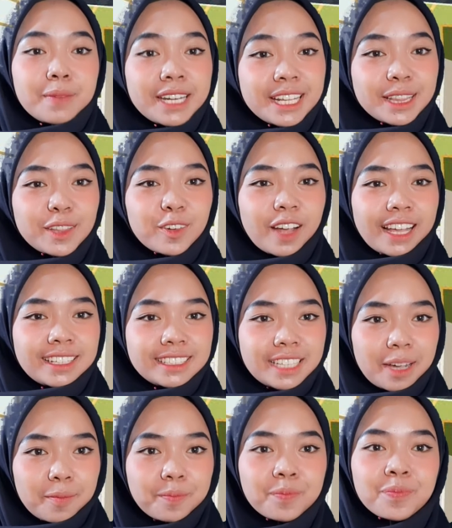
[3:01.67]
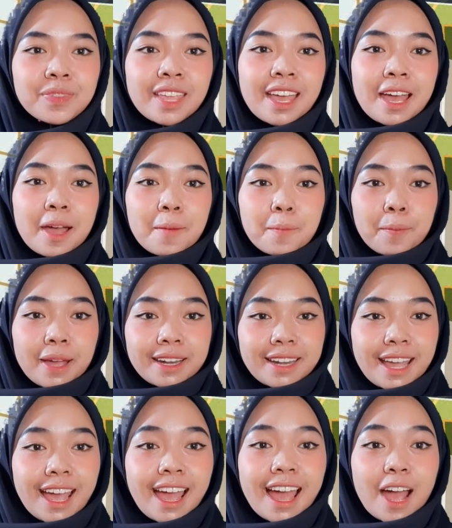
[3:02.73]
menentukan jam.
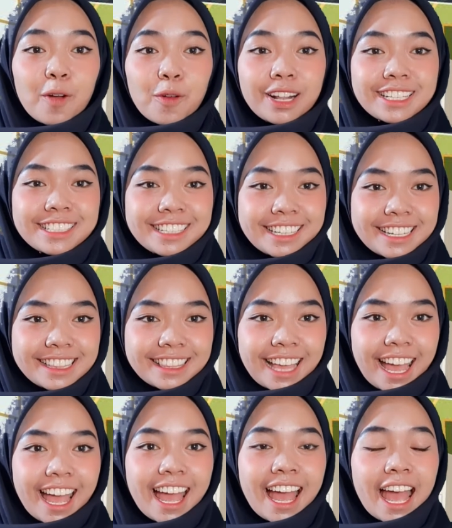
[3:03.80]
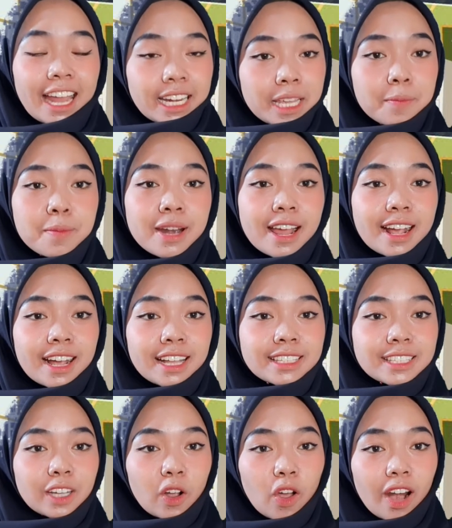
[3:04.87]
Pada awal cerita, Ani berangkat
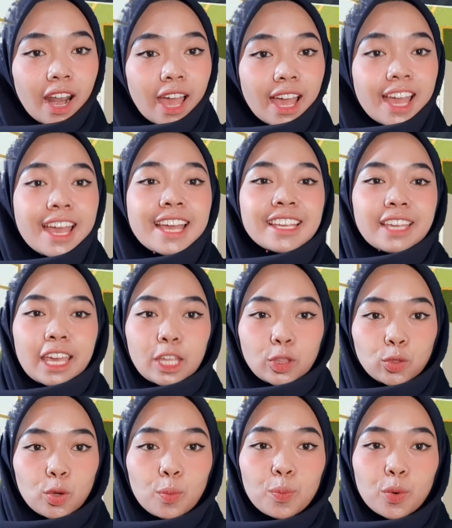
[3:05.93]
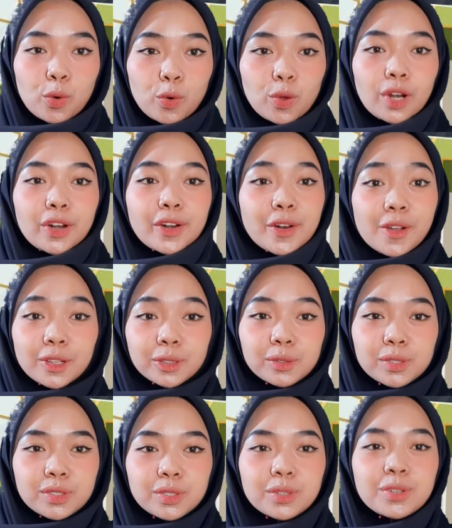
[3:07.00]
sekolah, yaitu pukul
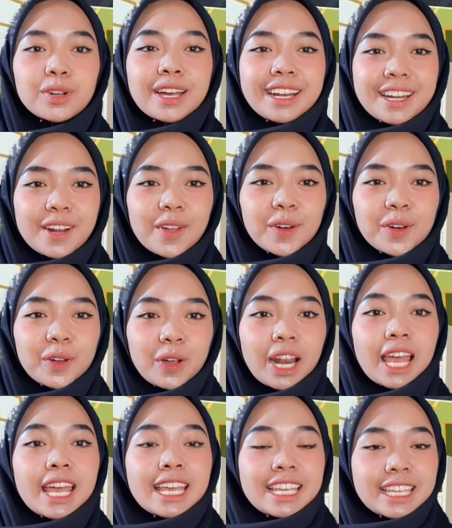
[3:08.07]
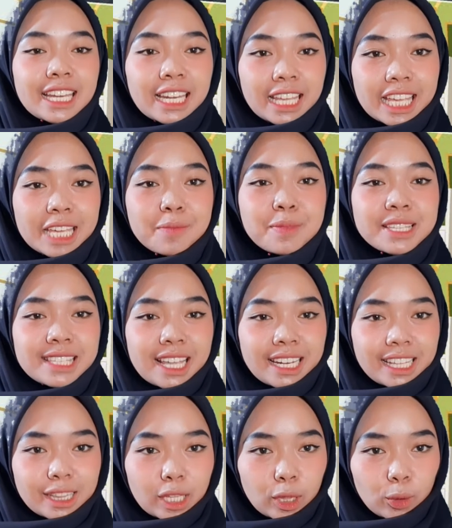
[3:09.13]
07.00. Ini bisa
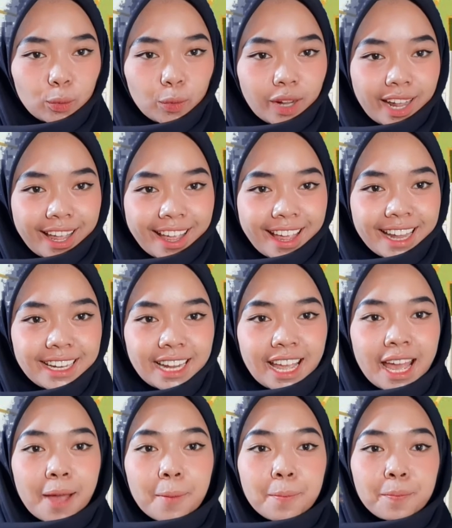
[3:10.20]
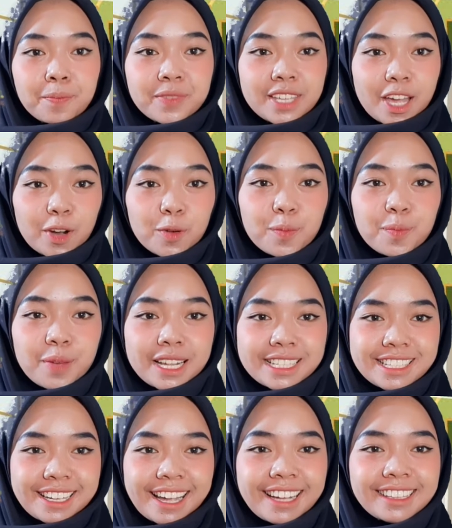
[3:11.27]
ditentukan Jarum
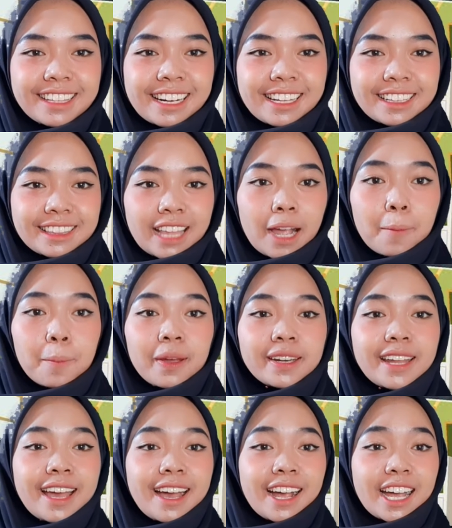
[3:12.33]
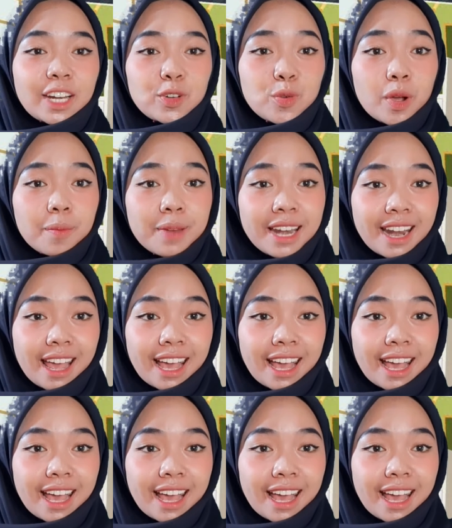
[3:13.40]
panjang terletak pada angka 12,